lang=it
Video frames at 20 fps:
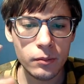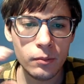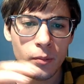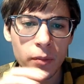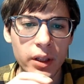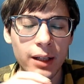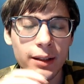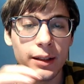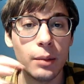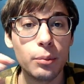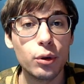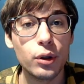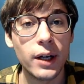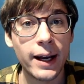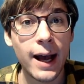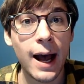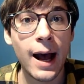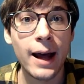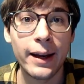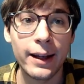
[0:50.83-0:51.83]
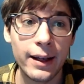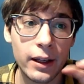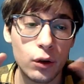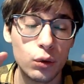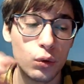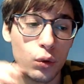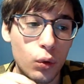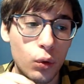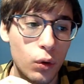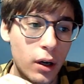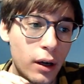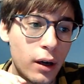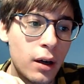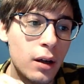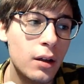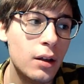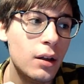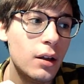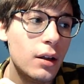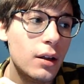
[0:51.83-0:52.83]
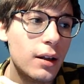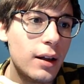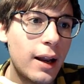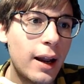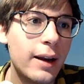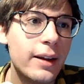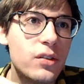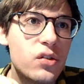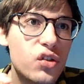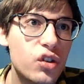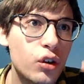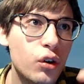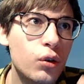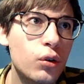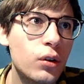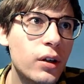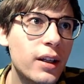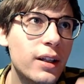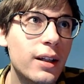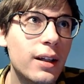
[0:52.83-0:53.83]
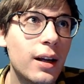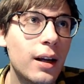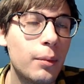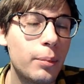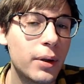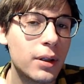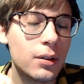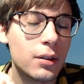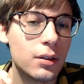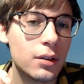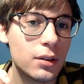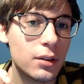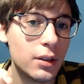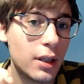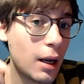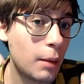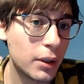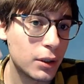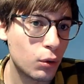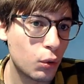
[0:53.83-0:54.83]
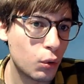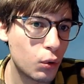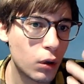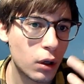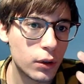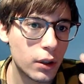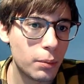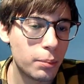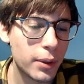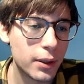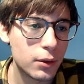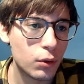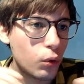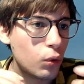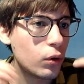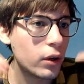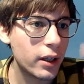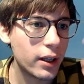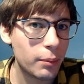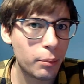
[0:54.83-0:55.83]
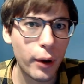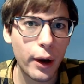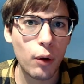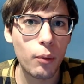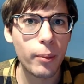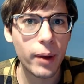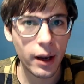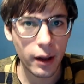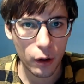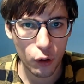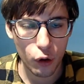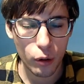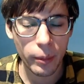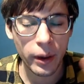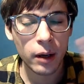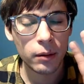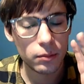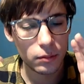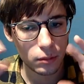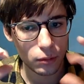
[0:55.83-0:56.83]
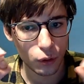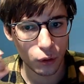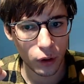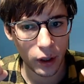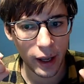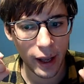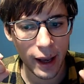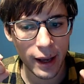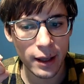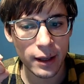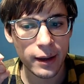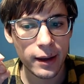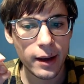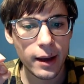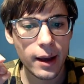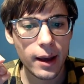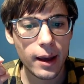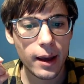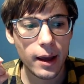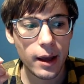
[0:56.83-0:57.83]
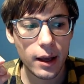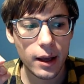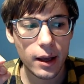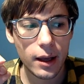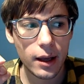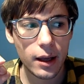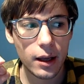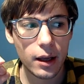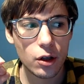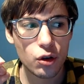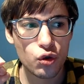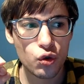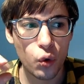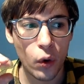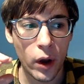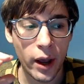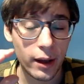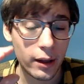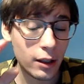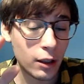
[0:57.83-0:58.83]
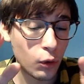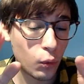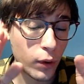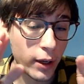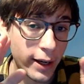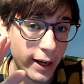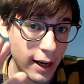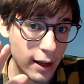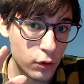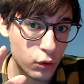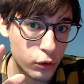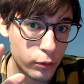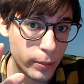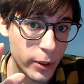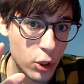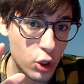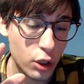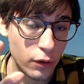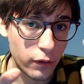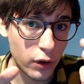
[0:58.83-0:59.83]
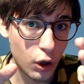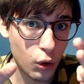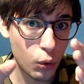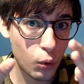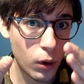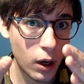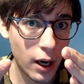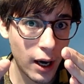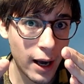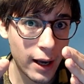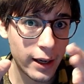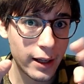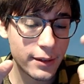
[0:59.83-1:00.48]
del tipo il cane che odora la lesione della, pa- della padrona o del padrone e poi è un melanoma ok? Cioè, in quel caso specifico, un cane ha